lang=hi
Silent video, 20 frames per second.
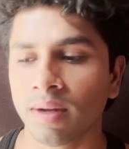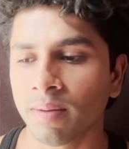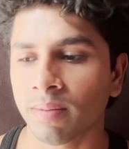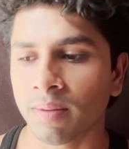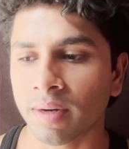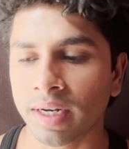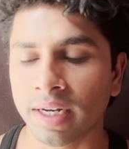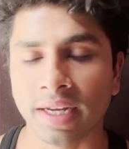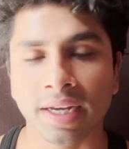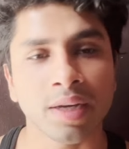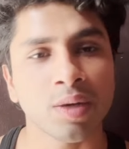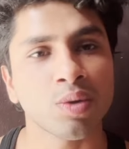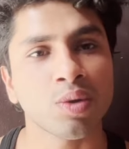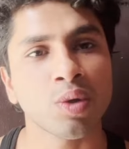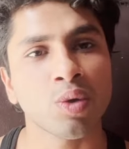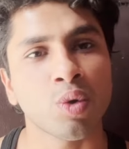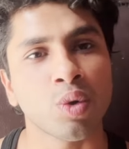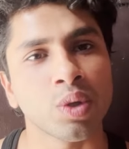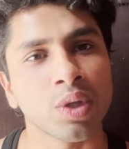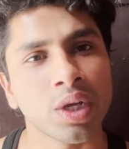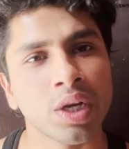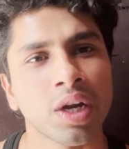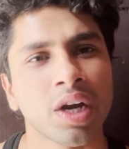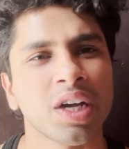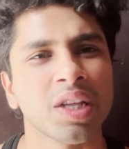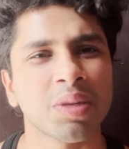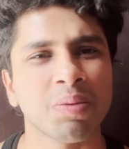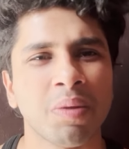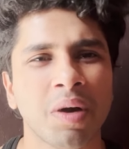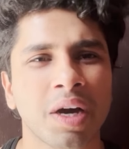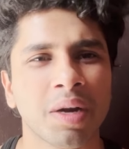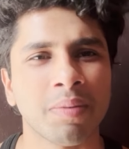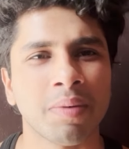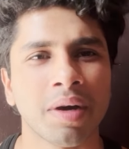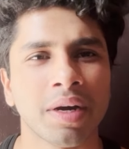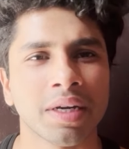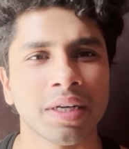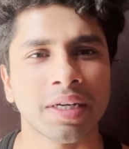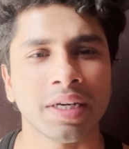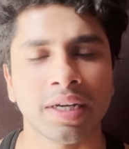बट ये कि उसने खुद ही लात मार
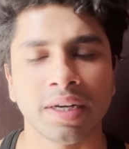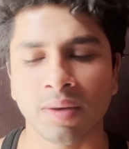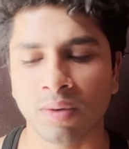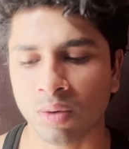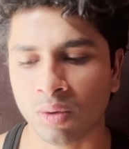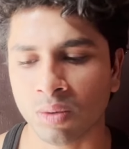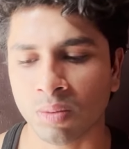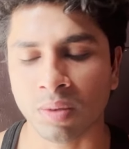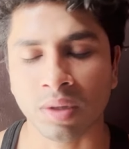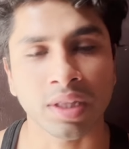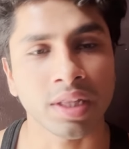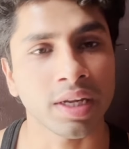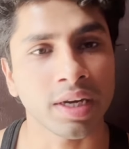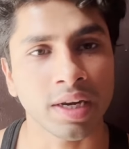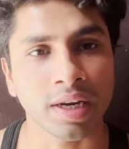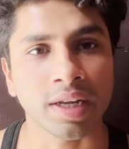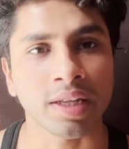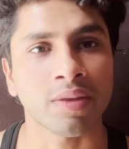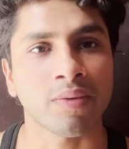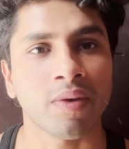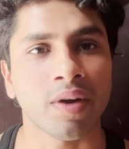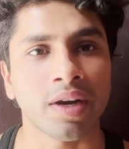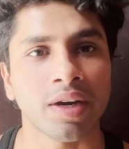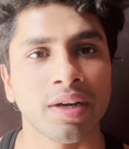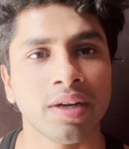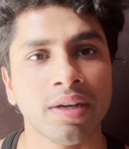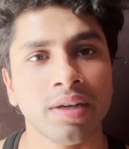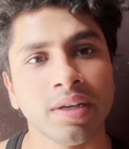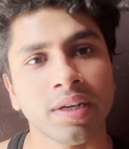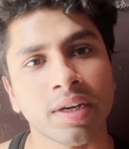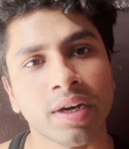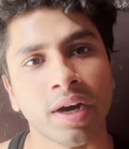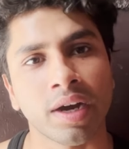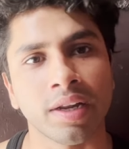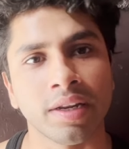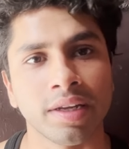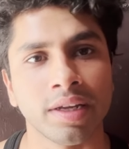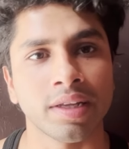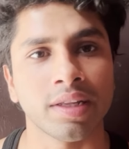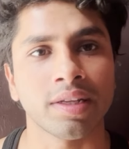मार के और उस बंदे ने रथ वाले ने
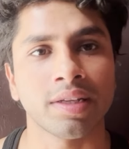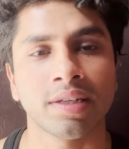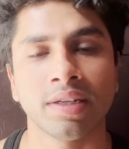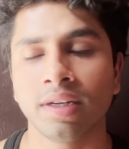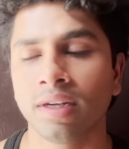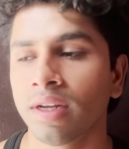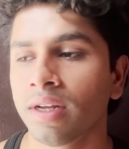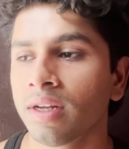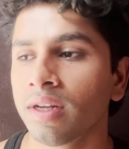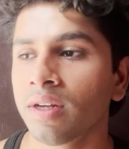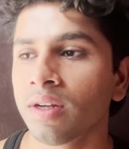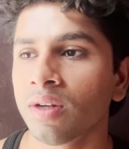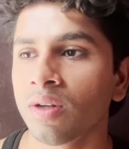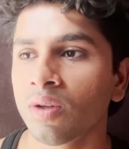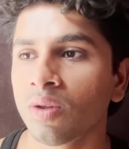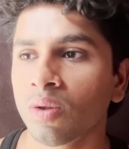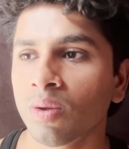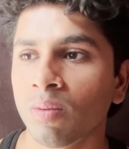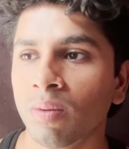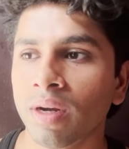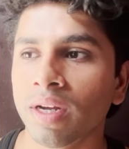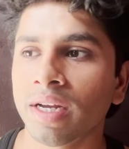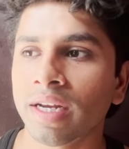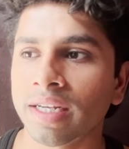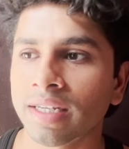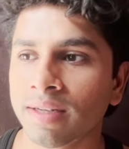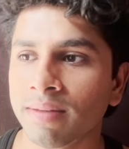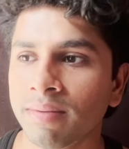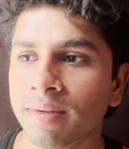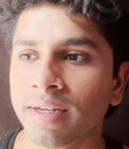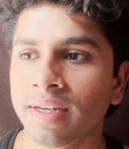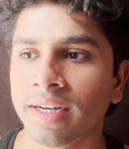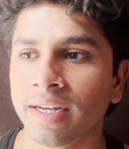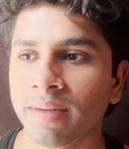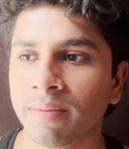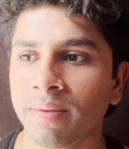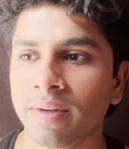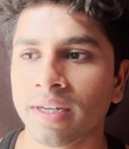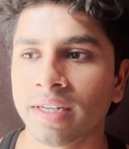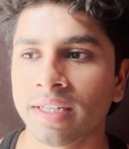निकाल लिया था इसे तो भाई ऐसे भी
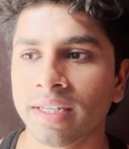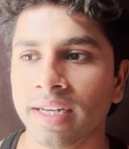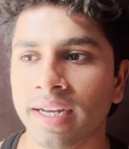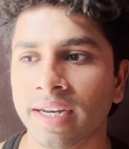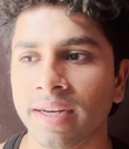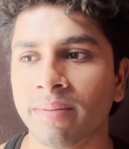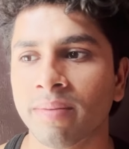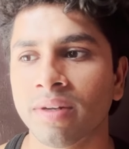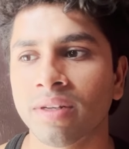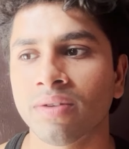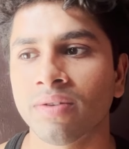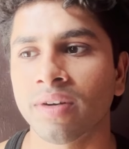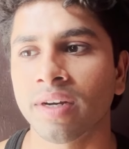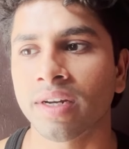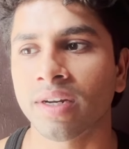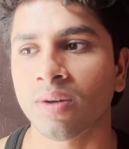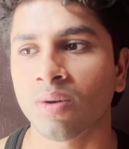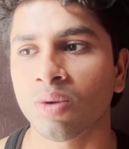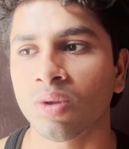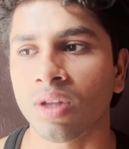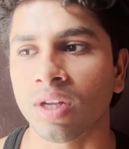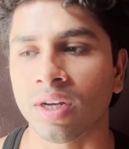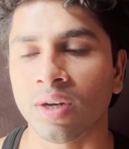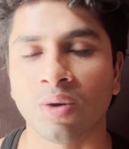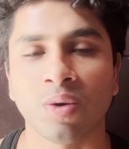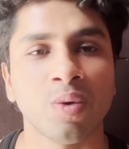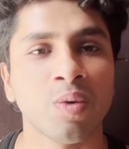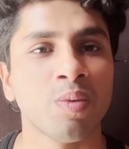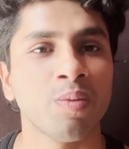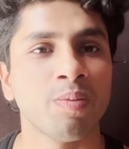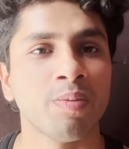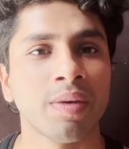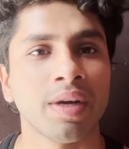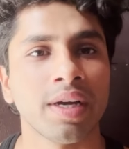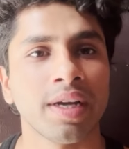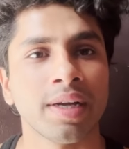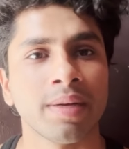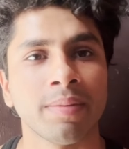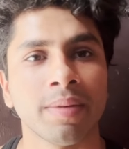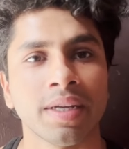कहीं पे किसी एनिमल्स वगैरह को देखो मैं
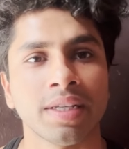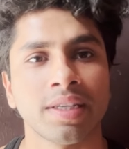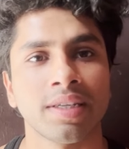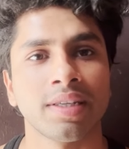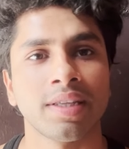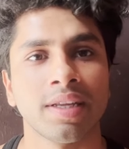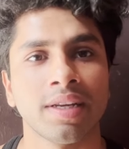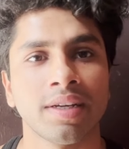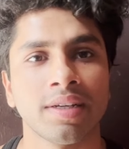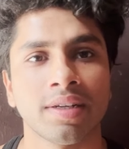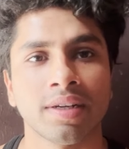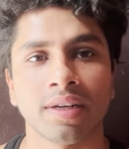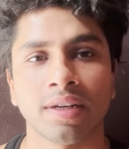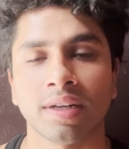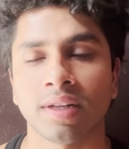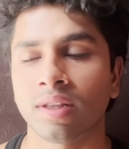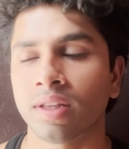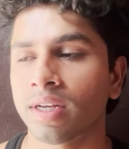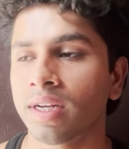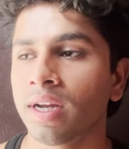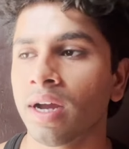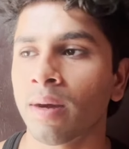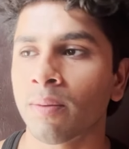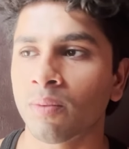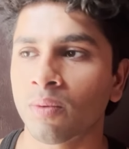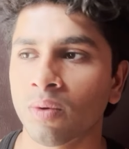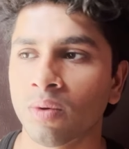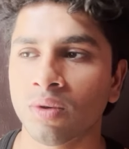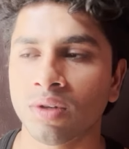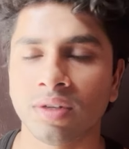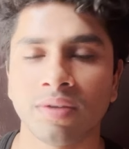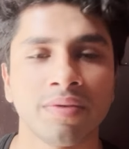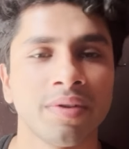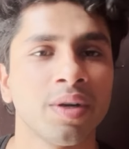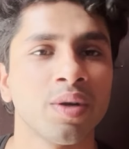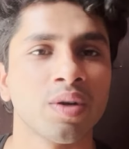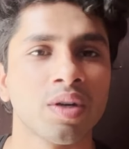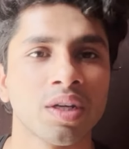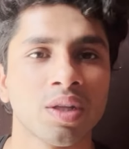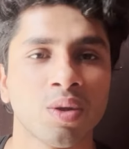एक मैसेज देना चाह रहा था आपको इस
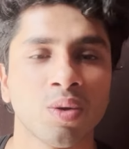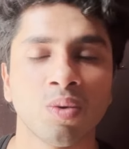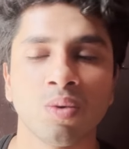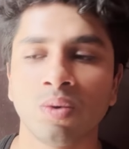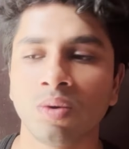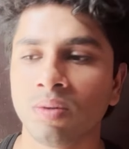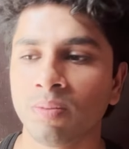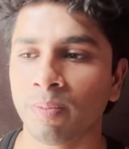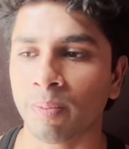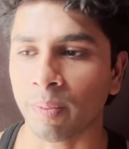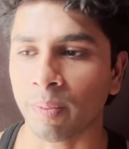वीडियो के थ्रू